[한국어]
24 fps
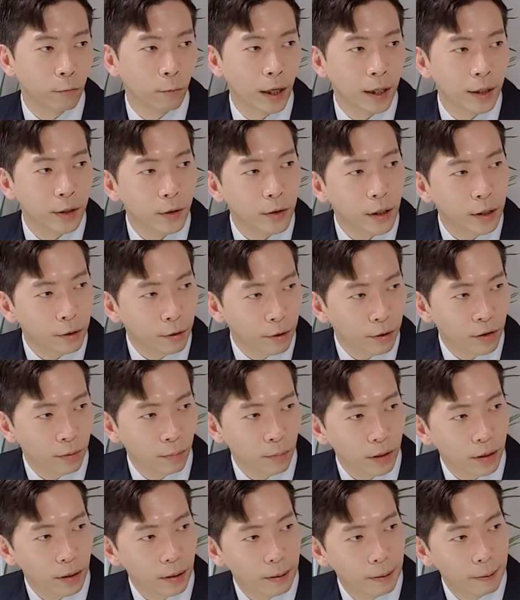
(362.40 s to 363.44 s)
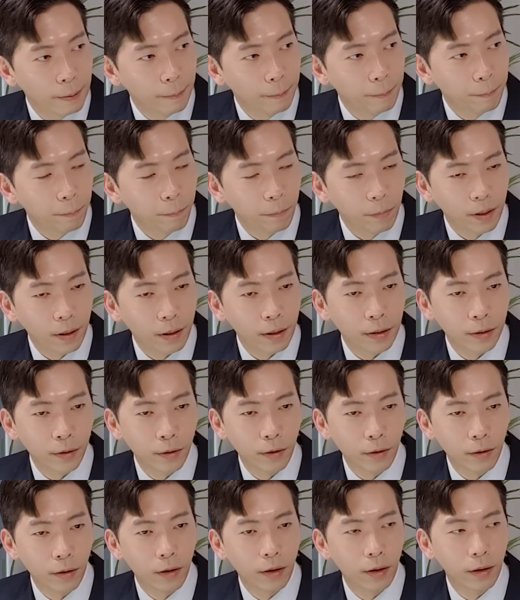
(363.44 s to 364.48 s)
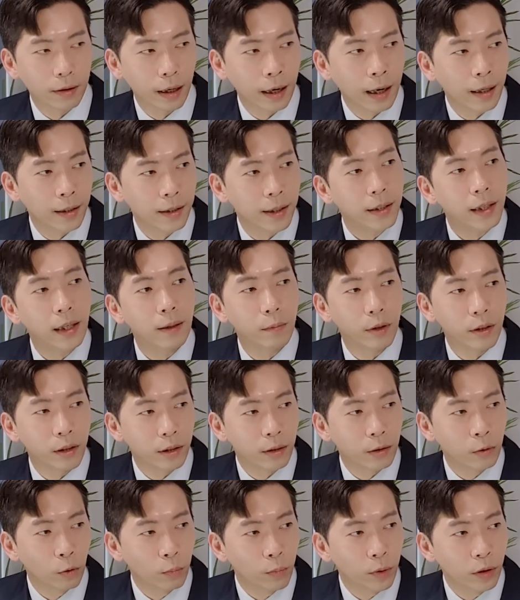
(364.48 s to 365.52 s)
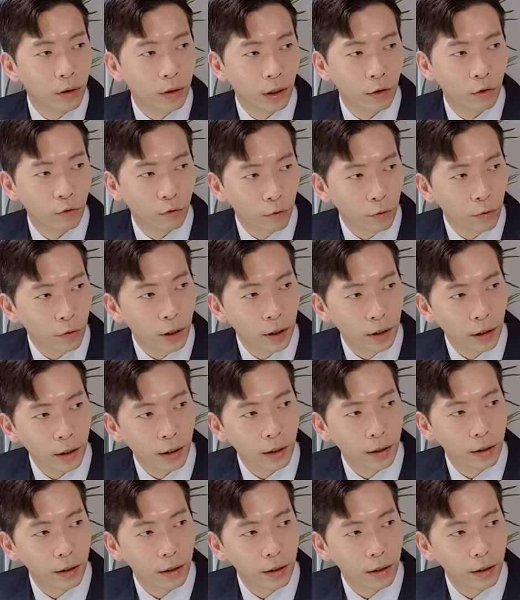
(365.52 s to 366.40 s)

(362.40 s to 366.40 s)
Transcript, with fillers: 완전히 떨어집니다. 그래서 나의 책임의식을 높이는 게 중요하다.